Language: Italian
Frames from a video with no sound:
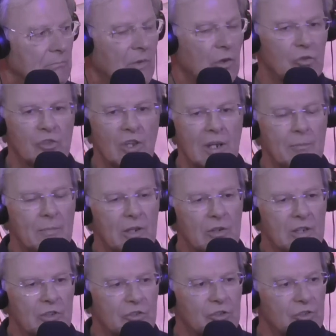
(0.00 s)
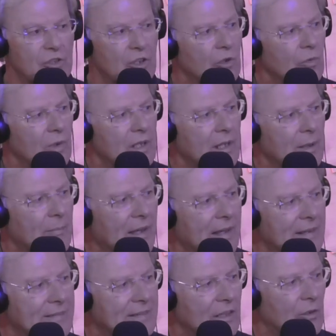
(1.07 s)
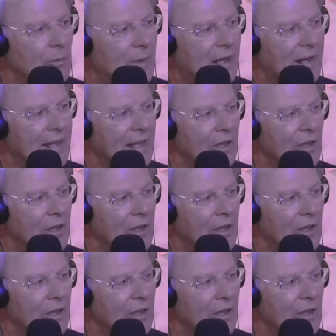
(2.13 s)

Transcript: ma non sa nemmeno che ci siano quelli che magari stanno male.